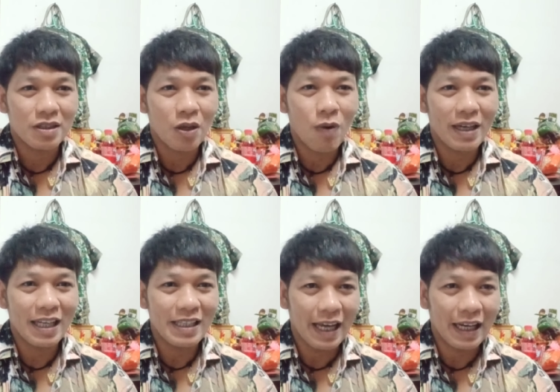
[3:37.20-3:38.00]
รางวัล
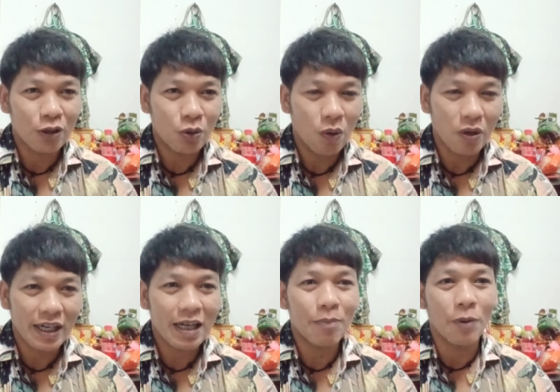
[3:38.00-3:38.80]
ใหญ่ๆกันทุกคน
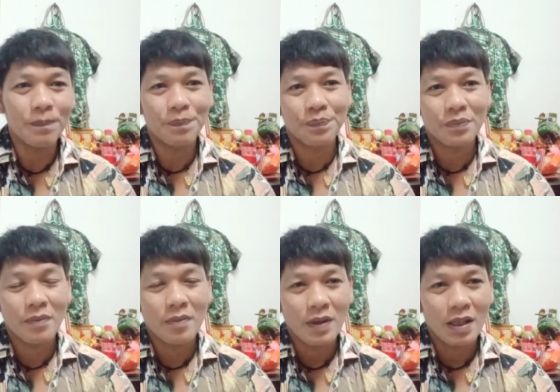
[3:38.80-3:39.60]
นะครับผม
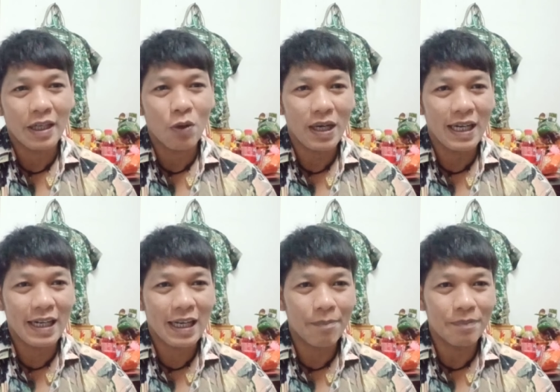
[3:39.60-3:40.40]
ในงวดนี้
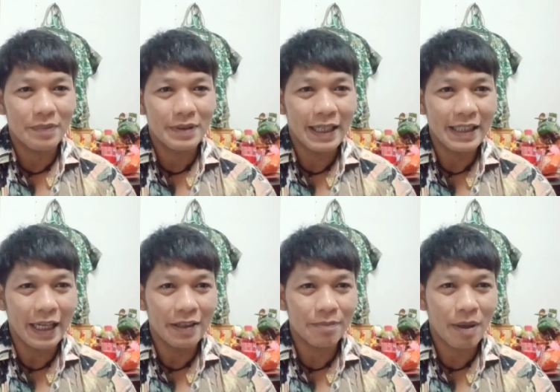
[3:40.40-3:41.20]
นะครับ
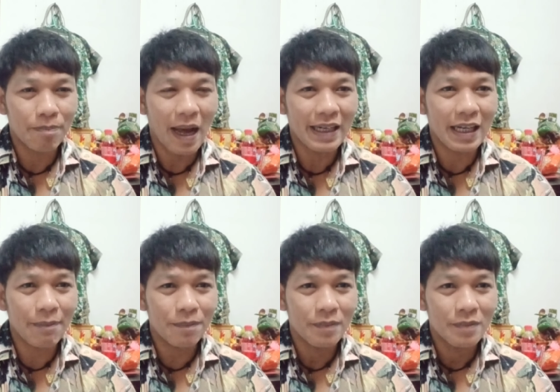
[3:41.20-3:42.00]
เด่นๆปังๆนะค
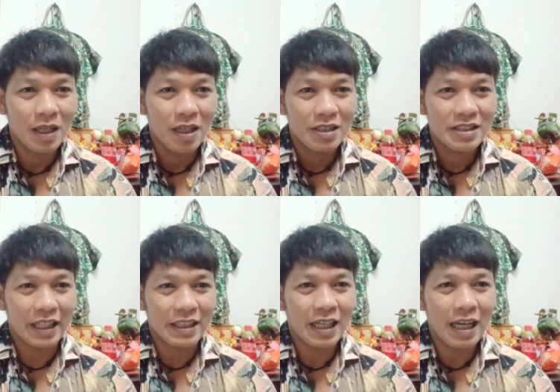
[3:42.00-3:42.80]
รับเจ็
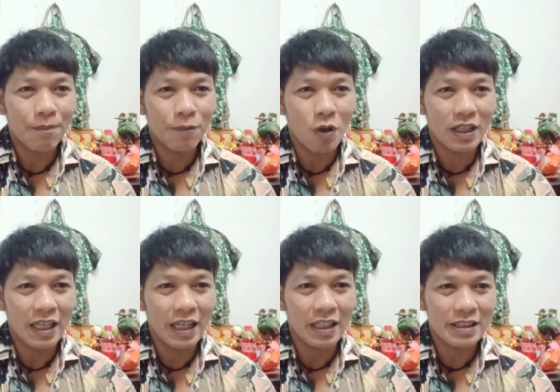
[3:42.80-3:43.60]
ดนะครับ งวด
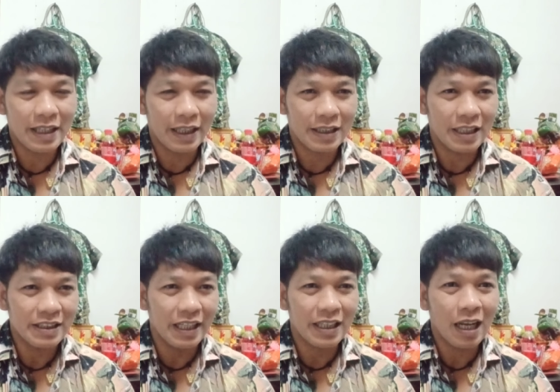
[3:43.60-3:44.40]
นี้เจ็ดจ
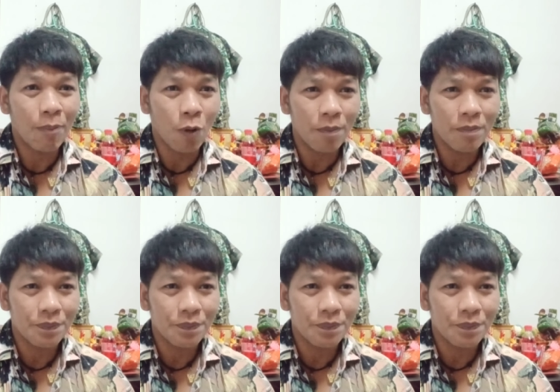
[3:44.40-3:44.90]
ริงๆนะครับผม